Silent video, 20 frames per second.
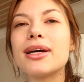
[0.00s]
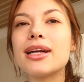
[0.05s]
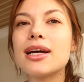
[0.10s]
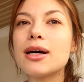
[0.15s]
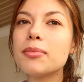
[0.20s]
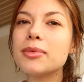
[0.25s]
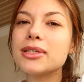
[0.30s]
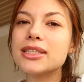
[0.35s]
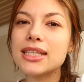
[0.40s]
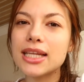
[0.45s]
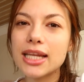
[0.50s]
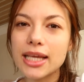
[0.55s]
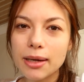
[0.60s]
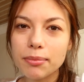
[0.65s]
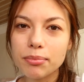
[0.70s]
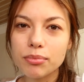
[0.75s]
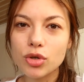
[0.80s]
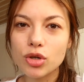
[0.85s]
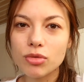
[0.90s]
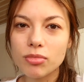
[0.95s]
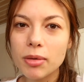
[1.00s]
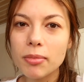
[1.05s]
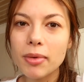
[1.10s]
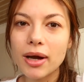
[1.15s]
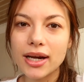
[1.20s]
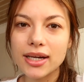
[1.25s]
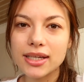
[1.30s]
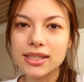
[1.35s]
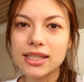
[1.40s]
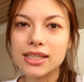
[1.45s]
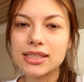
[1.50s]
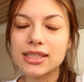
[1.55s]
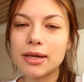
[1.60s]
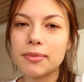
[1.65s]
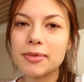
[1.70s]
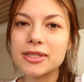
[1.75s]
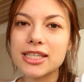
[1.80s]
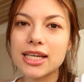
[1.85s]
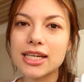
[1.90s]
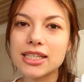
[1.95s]
Para amacıyla yapmıyorum ama
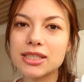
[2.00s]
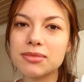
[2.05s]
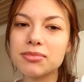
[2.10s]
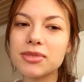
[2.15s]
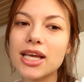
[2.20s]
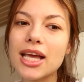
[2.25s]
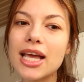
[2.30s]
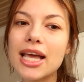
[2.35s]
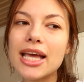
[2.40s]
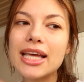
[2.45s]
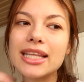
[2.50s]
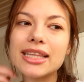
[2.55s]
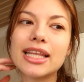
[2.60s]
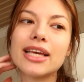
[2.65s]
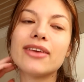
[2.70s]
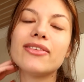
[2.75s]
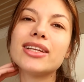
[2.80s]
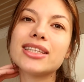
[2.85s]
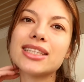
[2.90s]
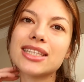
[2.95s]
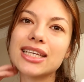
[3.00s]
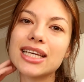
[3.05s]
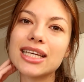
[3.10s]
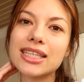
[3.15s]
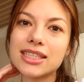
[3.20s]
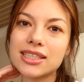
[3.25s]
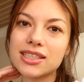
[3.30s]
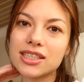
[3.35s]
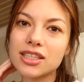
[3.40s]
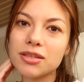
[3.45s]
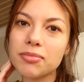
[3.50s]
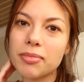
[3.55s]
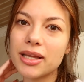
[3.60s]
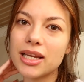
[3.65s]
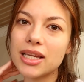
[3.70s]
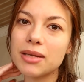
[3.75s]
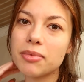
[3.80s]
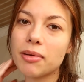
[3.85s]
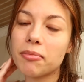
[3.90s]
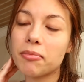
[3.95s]
arkadaşlar mesela şimdi devletin getirdiği
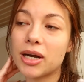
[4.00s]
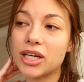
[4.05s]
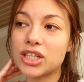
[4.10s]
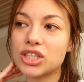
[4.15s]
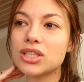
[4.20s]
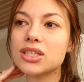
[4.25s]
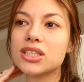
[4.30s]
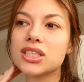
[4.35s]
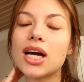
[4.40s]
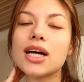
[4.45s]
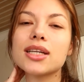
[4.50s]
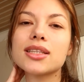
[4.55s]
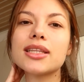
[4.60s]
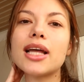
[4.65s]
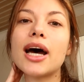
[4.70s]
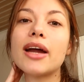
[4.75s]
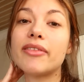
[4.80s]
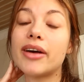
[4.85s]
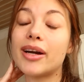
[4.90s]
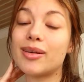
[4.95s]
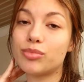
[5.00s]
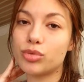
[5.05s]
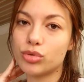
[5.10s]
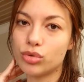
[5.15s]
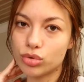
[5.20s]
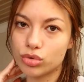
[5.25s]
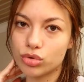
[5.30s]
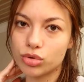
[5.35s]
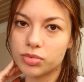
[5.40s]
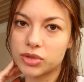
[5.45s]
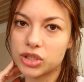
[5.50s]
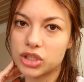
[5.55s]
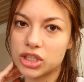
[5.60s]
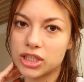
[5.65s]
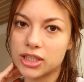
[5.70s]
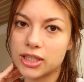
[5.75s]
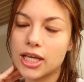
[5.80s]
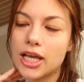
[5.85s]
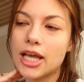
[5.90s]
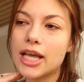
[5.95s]
belli başlı şartlar var bu YouTube
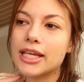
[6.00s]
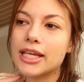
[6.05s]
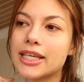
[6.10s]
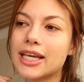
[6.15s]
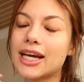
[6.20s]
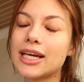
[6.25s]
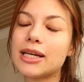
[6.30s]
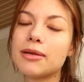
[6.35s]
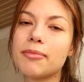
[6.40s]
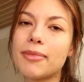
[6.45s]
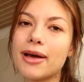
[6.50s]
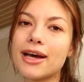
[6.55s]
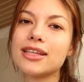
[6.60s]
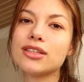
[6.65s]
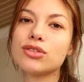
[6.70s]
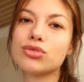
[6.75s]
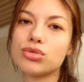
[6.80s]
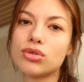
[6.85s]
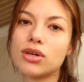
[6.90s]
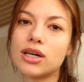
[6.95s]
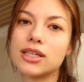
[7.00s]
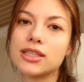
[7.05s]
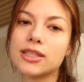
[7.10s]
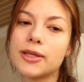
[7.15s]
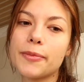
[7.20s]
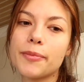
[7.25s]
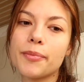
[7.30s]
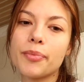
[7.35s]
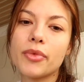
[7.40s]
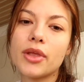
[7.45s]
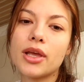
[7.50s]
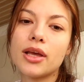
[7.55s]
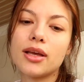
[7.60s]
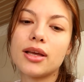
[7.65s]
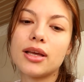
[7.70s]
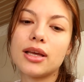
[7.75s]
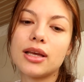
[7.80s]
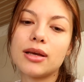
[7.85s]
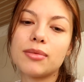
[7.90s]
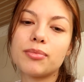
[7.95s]
için. Yani ben şu an
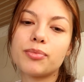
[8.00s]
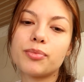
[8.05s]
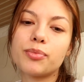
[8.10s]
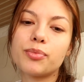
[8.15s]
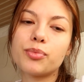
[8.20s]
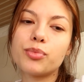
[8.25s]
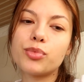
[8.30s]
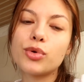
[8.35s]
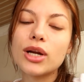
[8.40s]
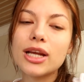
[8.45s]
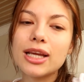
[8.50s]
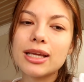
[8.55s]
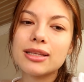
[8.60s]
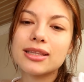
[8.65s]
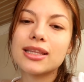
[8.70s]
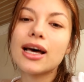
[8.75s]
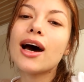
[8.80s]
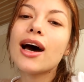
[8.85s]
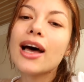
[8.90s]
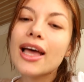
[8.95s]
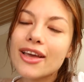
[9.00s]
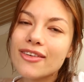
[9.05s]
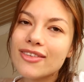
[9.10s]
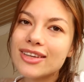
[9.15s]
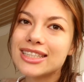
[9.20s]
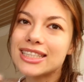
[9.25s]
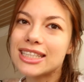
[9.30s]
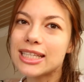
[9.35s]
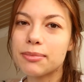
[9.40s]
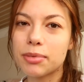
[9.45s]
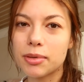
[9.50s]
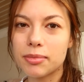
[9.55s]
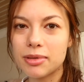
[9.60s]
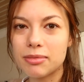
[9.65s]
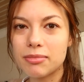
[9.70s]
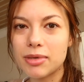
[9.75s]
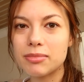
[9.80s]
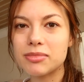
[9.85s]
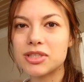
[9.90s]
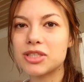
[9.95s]
e, burayı da hevesli
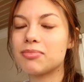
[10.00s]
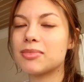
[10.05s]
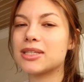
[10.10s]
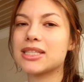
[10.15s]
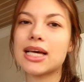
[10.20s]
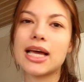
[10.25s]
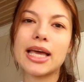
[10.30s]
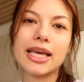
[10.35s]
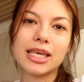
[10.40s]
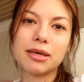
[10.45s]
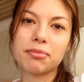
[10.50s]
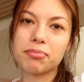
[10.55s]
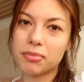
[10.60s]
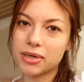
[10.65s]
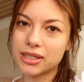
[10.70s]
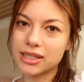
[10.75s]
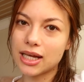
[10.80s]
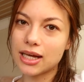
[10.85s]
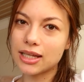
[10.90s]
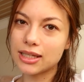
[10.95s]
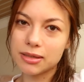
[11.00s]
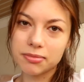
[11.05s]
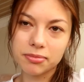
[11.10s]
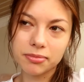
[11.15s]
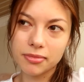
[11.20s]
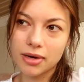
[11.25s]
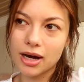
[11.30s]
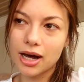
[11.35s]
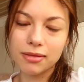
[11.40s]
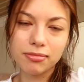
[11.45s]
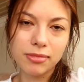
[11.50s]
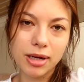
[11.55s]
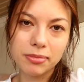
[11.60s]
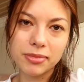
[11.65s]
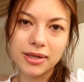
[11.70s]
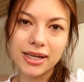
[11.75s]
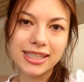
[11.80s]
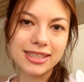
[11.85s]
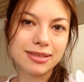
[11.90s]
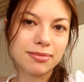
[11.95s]
yapabilmem için mesela ekipmanı alıp
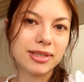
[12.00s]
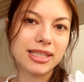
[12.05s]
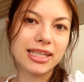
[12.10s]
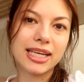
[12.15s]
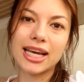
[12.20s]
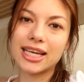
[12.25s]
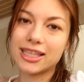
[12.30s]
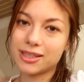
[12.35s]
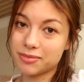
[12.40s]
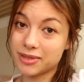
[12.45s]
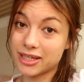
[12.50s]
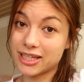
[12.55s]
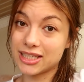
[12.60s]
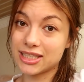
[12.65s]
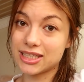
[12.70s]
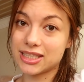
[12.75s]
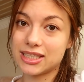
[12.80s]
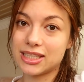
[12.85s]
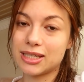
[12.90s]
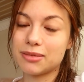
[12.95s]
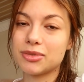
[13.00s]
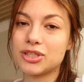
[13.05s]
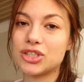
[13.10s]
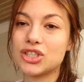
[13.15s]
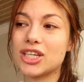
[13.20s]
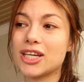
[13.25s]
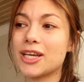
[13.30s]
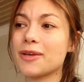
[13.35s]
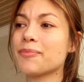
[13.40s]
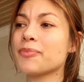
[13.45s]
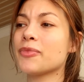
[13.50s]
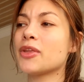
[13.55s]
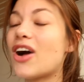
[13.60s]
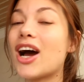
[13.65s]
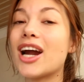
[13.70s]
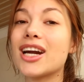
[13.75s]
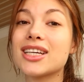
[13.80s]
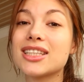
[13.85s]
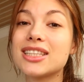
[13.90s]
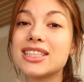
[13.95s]
almam lazım. Hani kendim geliştirebilecek.
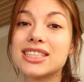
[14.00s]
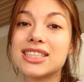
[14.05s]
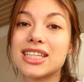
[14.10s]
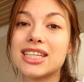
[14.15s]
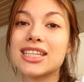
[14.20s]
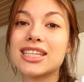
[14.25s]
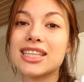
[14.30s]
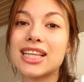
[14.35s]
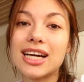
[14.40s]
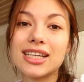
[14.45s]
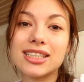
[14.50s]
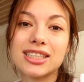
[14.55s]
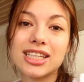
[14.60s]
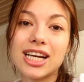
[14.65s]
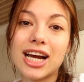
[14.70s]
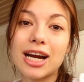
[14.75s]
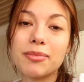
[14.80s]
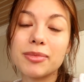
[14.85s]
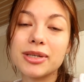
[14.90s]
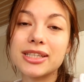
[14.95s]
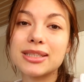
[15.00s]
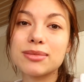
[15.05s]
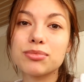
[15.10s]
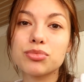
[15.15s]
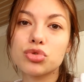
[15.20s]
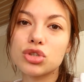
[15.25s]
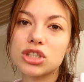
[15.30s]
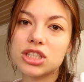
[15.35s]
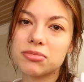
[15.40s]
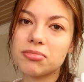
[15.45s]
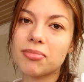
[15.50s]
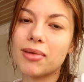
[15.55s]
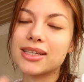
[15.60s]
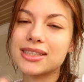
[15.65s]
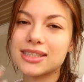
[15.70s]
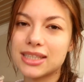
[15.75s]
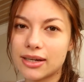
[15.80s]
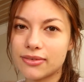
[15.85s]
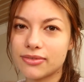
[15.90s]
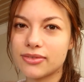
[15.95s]
Farklı içerikler çıkarmak için bunun için
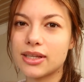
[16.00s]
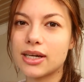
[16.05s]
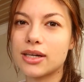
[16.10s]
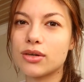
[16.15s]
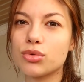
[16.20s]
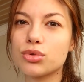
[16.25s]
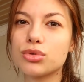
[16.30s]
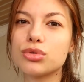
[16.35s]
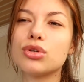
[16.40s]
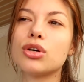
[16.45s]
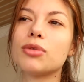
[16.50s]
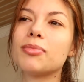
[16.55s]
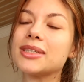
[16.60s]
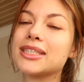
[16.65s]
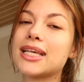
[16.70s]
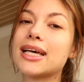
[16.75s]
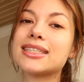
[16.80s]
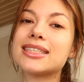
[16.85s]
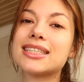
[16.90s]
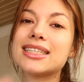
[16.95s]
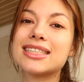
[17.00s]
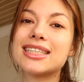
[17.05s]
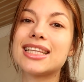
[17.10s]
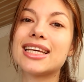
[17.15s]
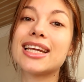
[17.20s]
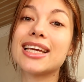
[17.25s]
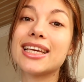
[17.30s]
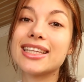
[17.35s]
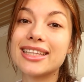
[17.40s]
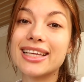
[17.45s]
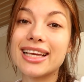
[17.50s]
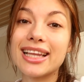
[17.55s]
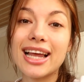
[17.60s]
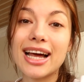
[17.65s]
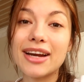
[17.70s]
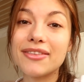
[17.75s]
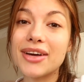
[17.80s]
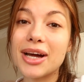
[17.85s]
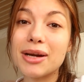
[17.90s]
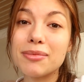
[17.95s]
masraflar oluyor. Mesela sizlere
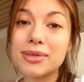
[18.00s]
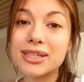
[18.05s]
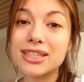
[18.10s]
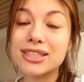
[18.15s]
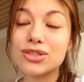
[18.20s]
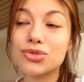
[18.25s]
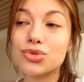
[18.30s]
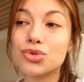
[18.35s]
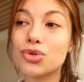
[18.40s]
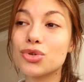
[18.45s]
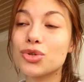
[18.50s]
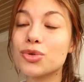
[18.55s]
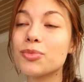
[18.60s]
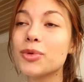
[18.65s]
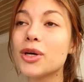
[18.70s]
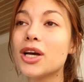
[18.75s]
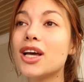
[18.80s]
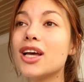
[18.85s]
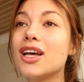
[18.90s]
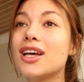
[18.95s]
hediyeler vermek istiyorum.